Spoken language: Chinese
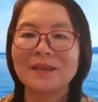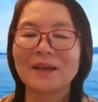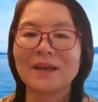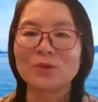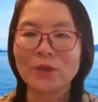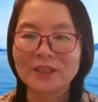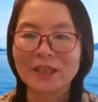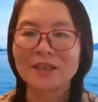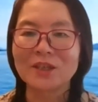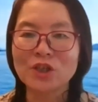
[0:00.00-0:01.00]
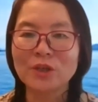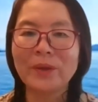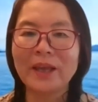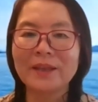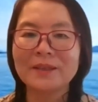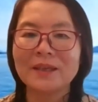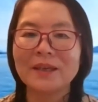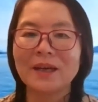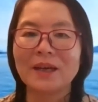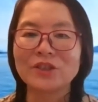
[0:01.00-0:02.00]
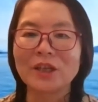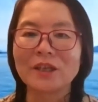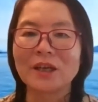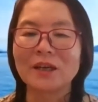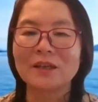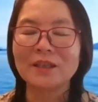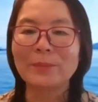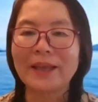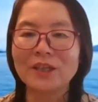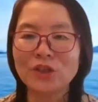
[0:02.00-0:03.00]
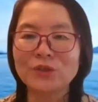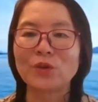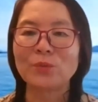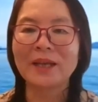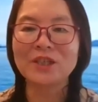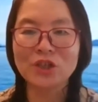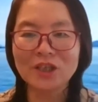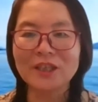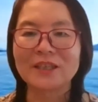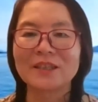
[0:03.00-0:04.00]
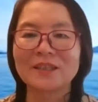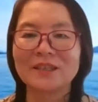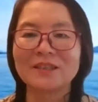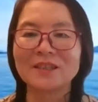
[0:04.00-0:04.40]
啊，对这个诗篇，这个一百一十九篇诗人。